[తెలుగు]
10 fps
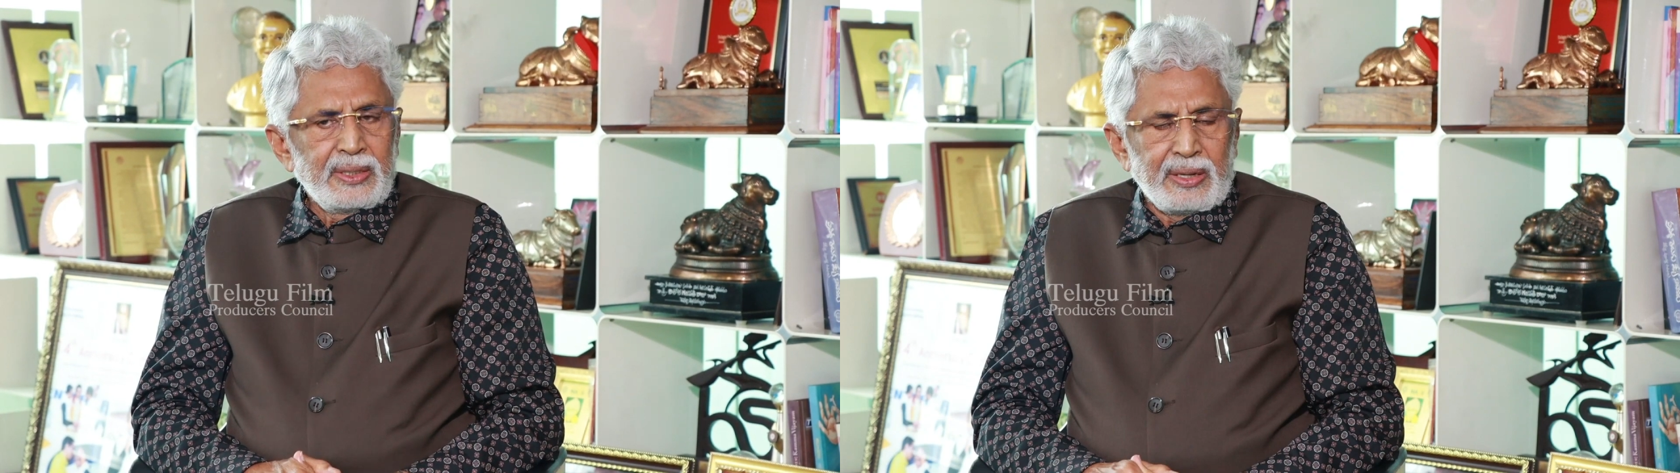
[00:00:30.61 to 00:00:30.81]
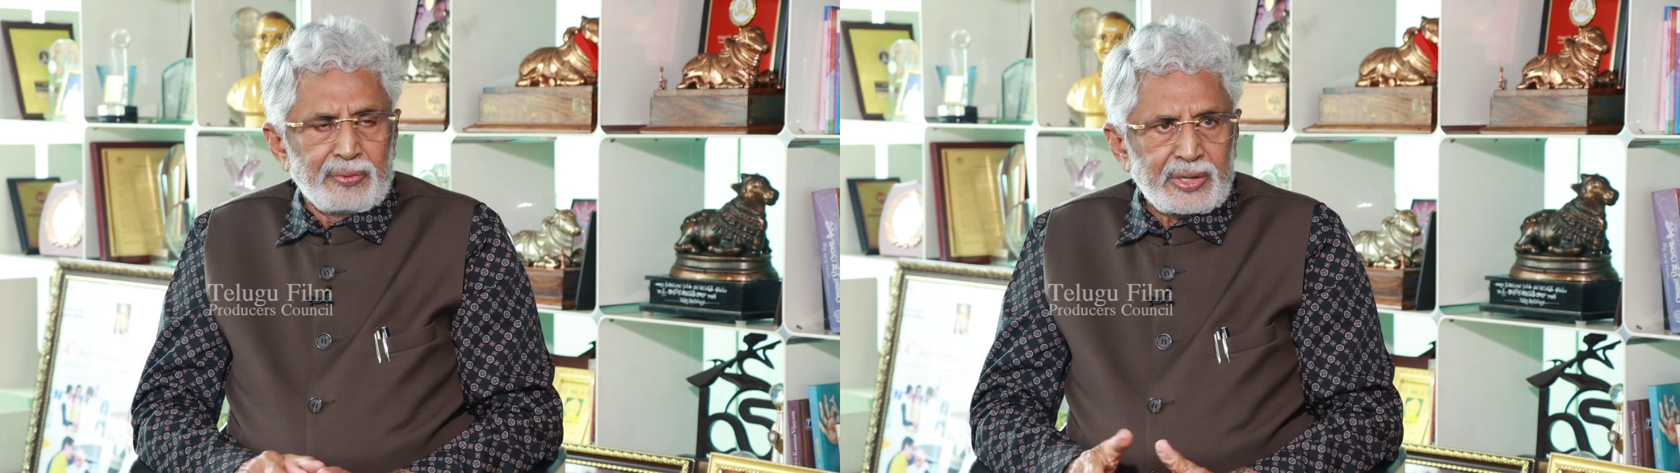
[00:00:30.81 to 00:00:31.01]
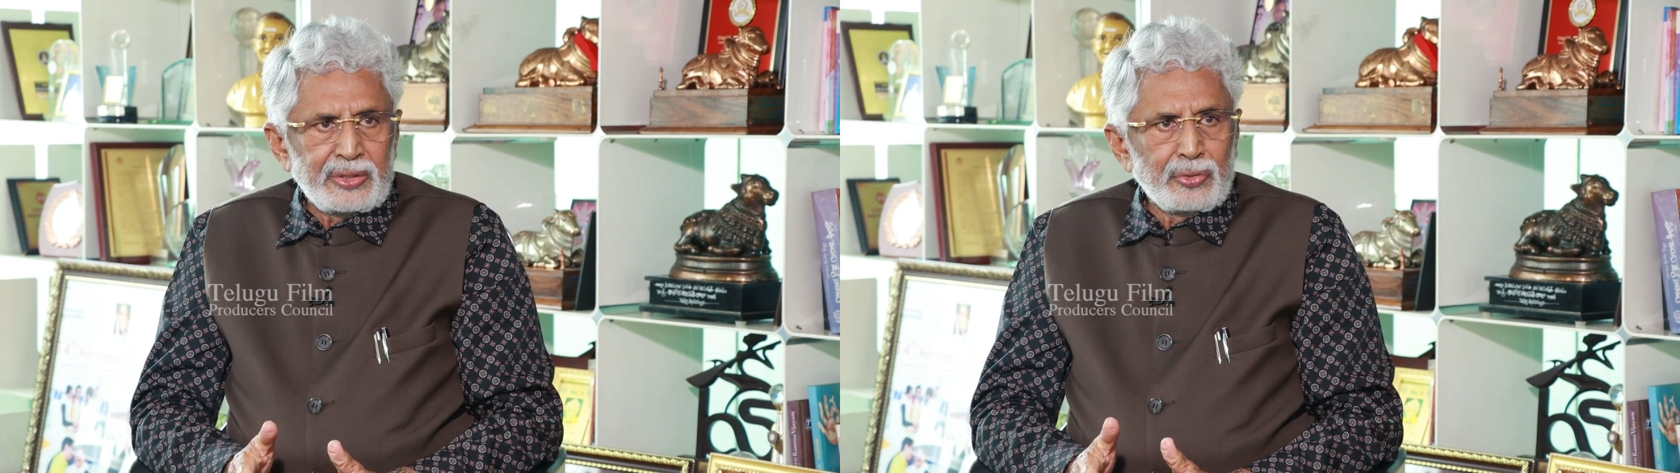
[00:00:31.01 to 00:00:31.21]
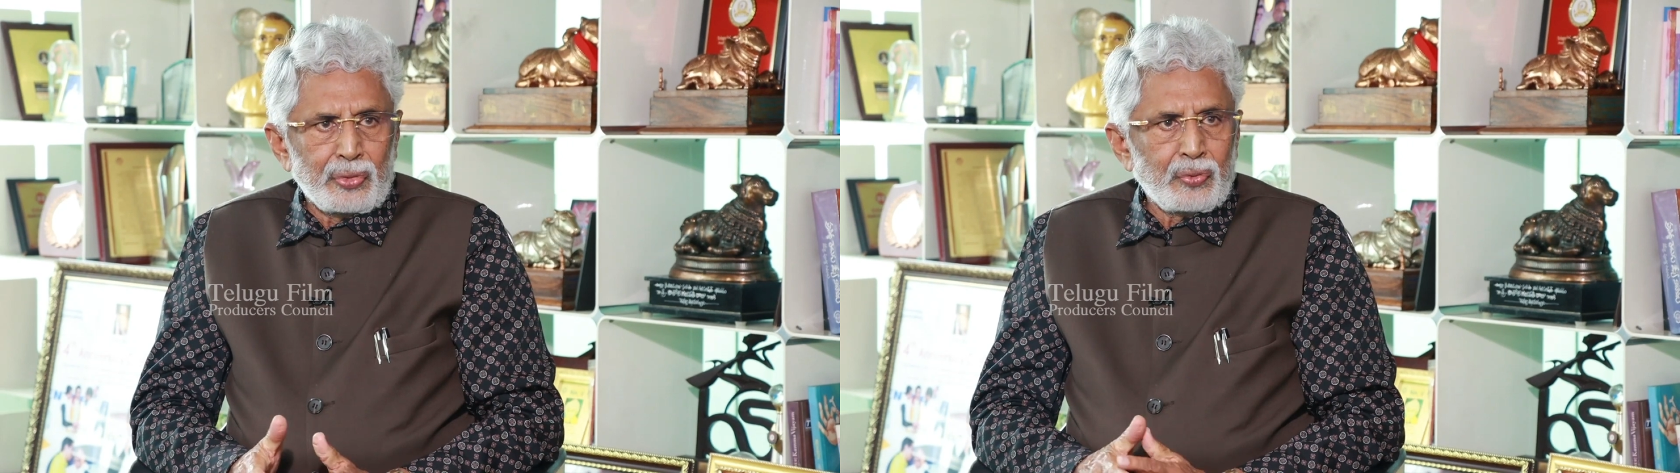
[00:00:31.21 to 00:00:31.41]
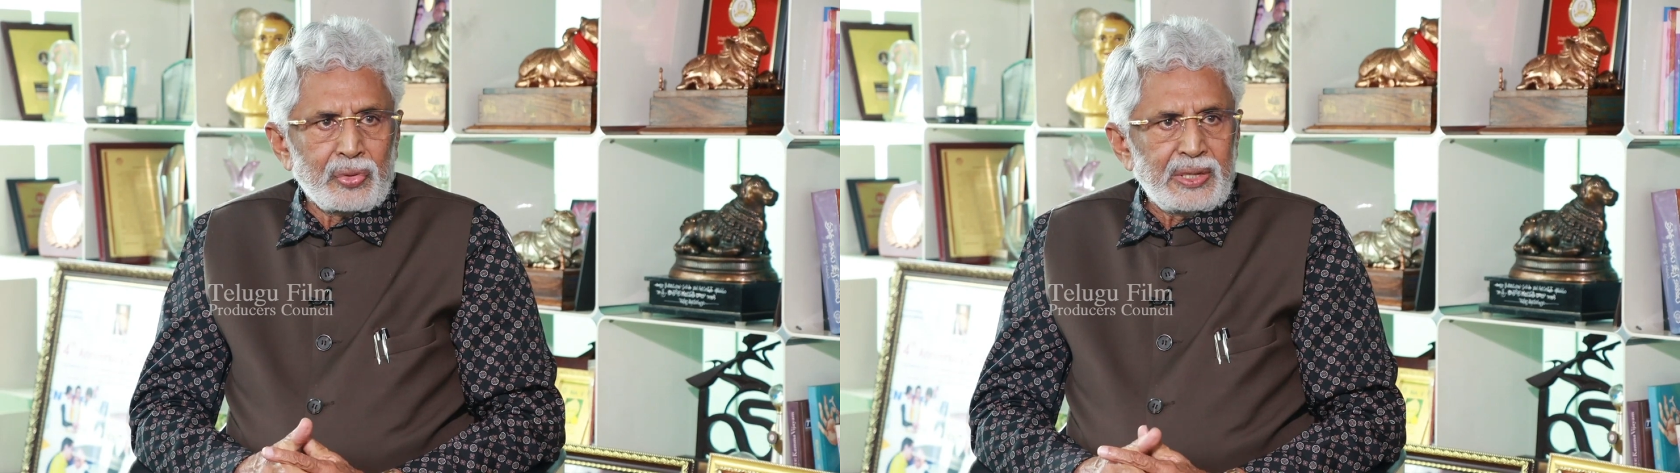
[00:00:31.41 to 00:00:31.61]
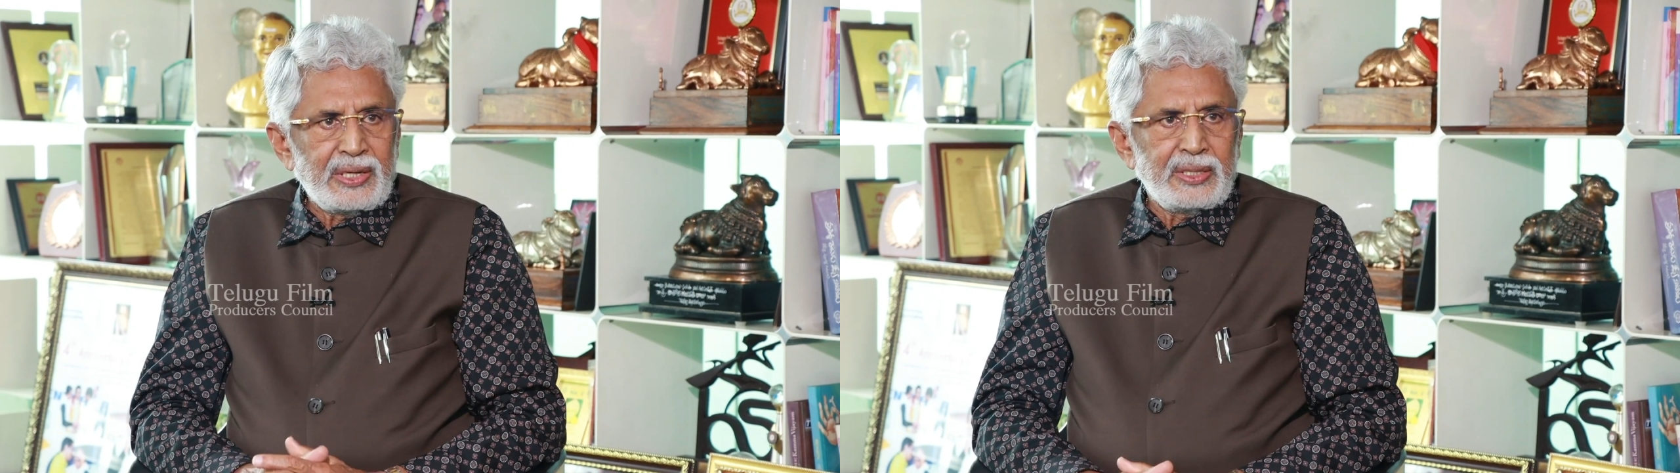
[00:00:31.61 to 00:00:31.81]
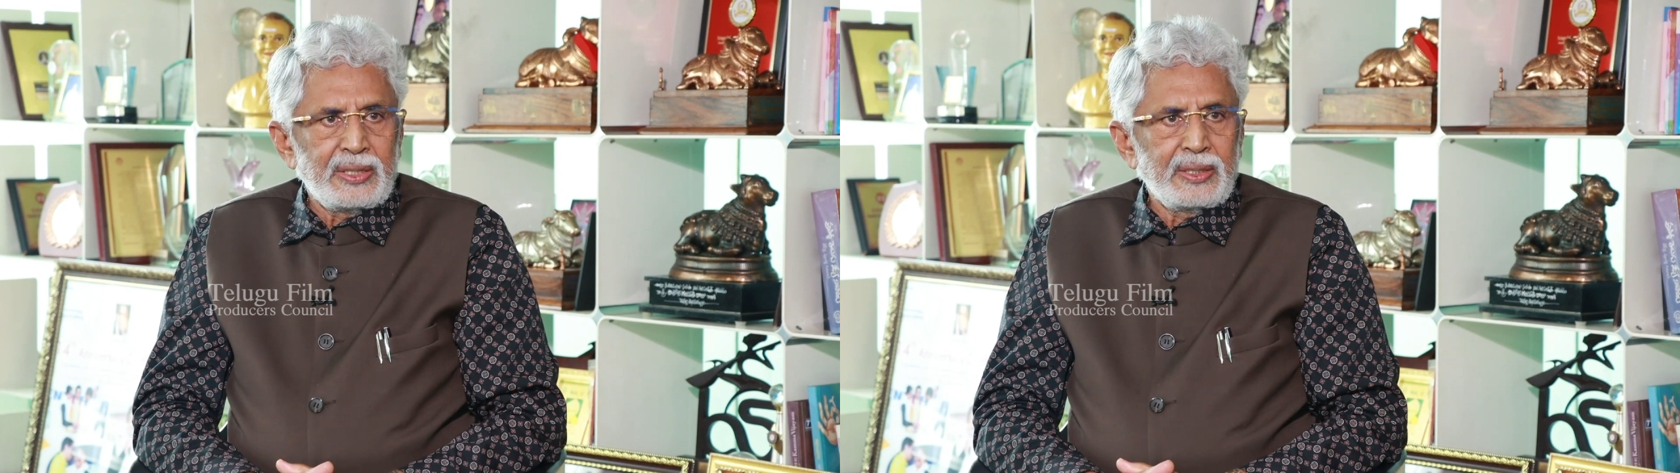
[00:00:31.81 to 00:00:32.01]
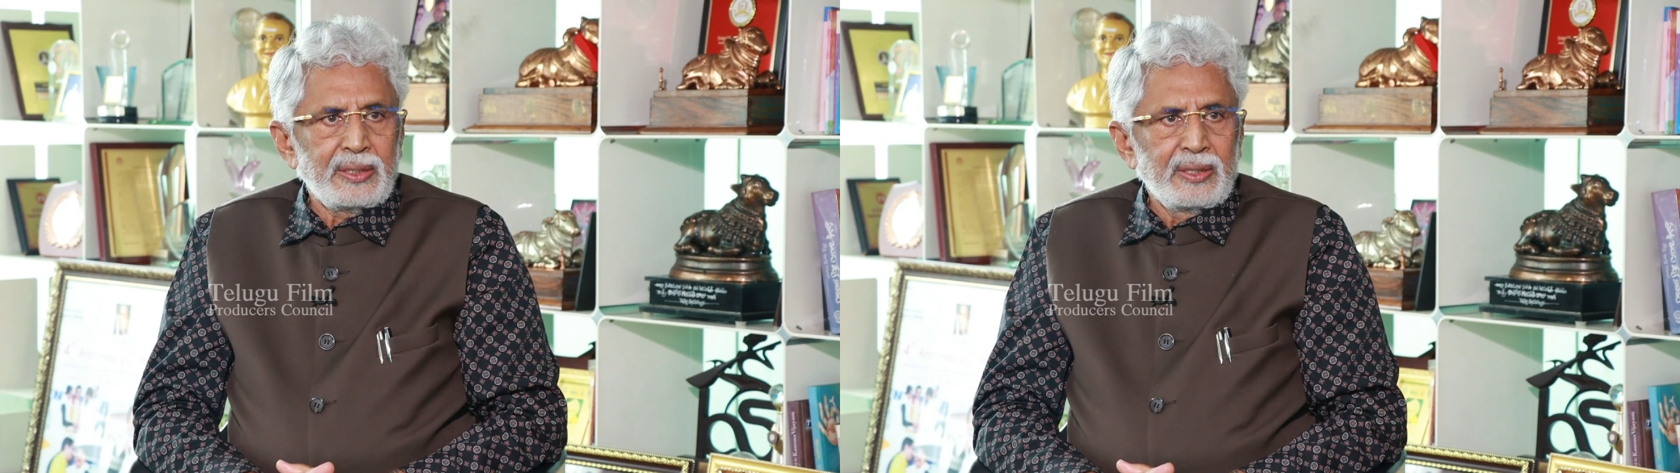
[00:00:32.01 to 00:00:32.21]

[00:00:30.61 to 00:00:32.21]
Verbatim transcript: ఎవరికి ఎంత ఉందో కూడా తెలియదు అది